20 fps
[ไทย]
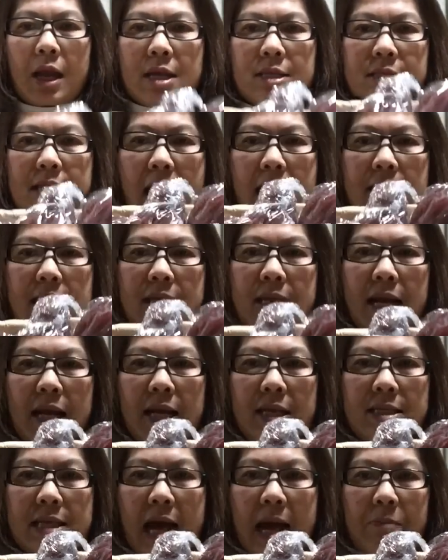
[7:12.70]
กระจาดนี้ถ้า
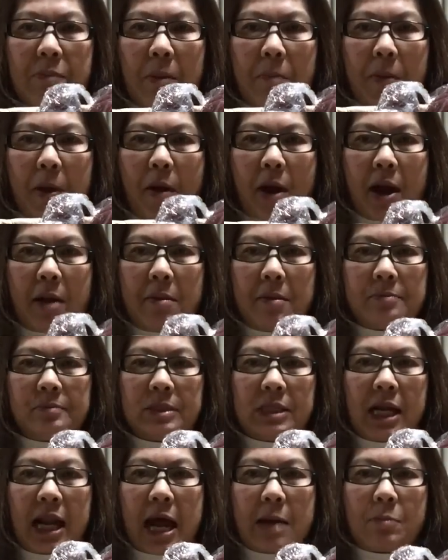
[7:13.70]
กระจาดป้าแป๋วให้แบบ
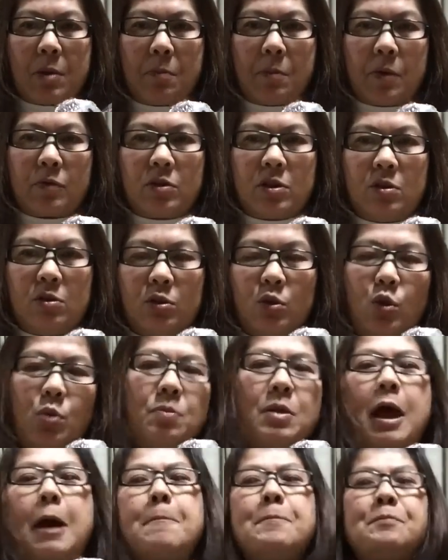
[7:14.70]
หลานป้าแป๋วใน youtube
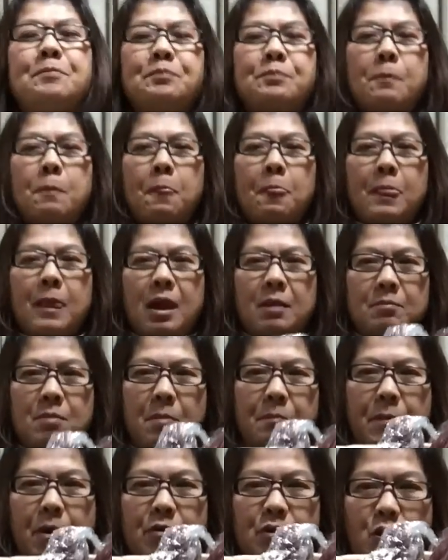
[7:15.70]
นะ
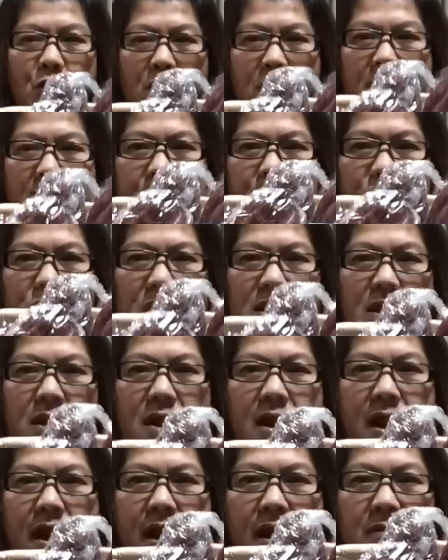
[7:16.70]
ป้าแป๋วยกให้หมดเลย
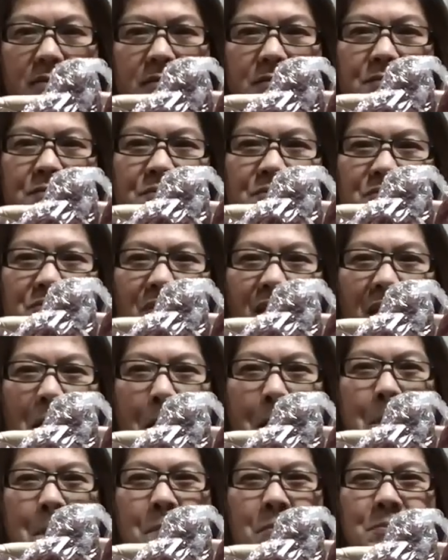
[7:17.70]
ค่ะ เอา
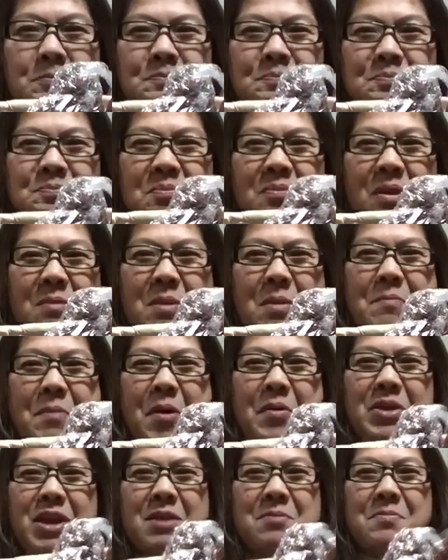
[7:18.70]
ป้าแป๋
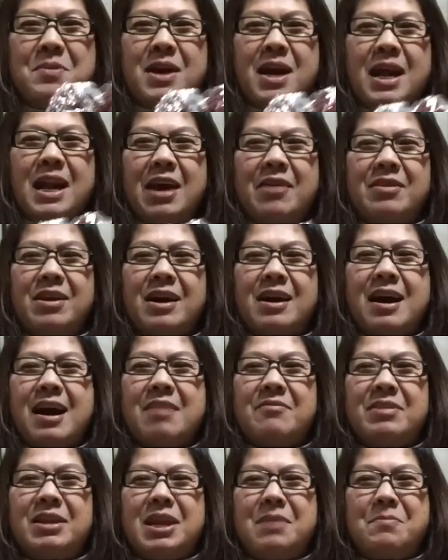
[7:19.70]
วกินเผื่อแล้วนะคะ
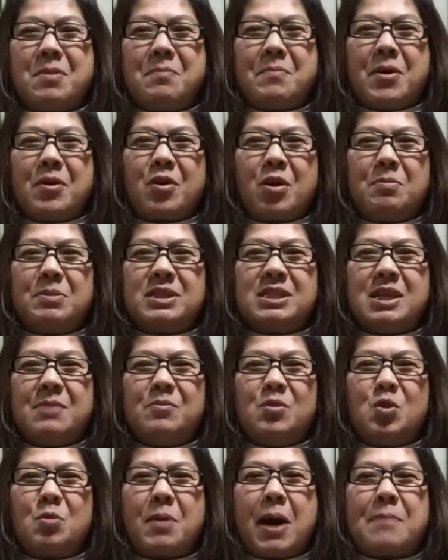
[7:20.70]
วันนี้ป้าแป๋วก็มาชิม
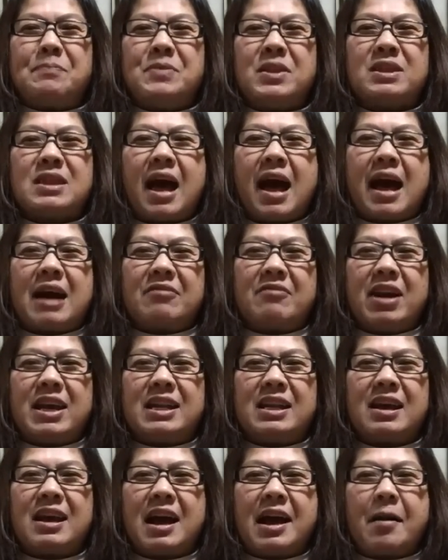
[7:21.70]
ลูกพับที่ตากไว้
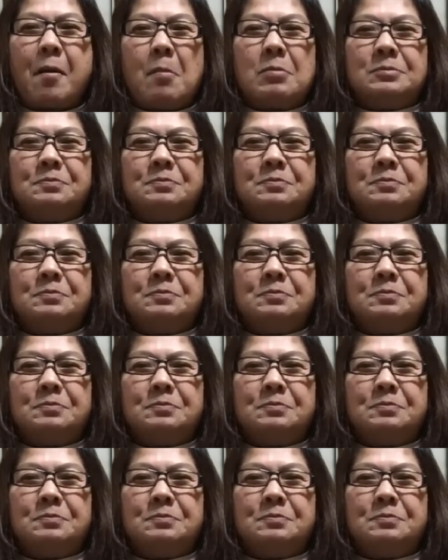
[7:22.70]
นะคะ